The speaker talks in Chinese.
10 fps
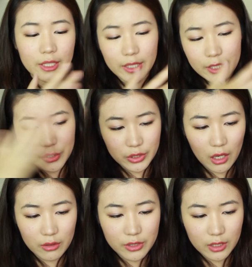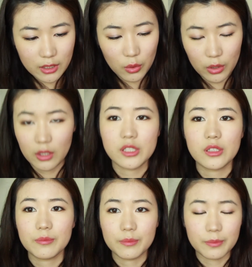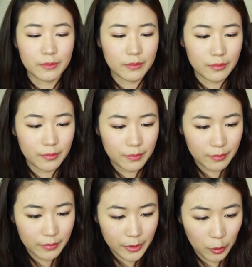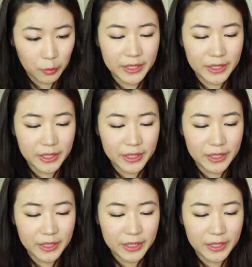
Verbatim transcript: 一直到这个混合性油